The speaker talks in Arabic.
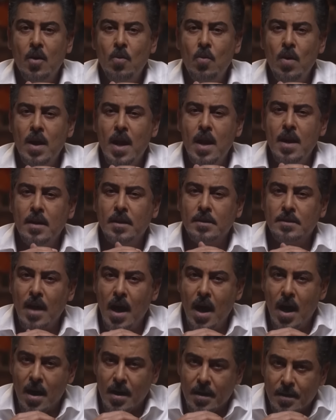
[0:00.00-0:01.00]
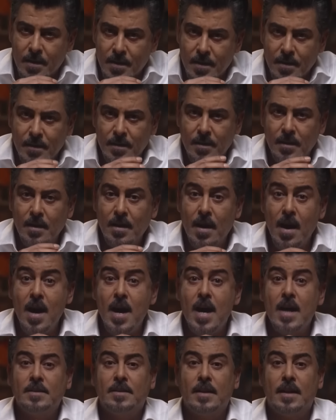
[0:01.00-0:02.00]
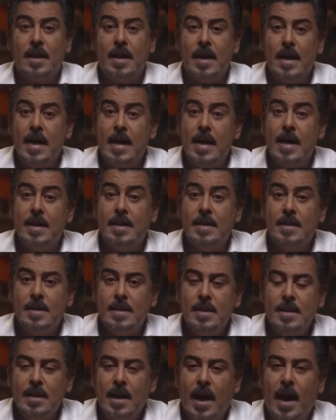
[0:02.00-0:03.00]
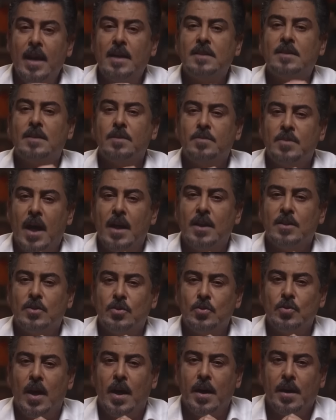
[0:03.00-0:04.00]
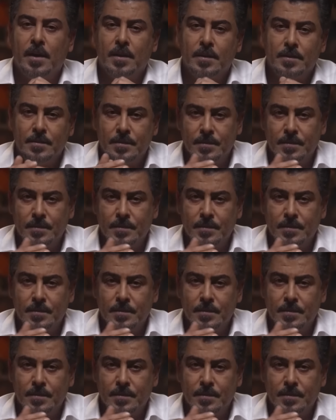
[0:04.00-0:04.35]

ولا الاطار قادر الان على استبدال السوداني.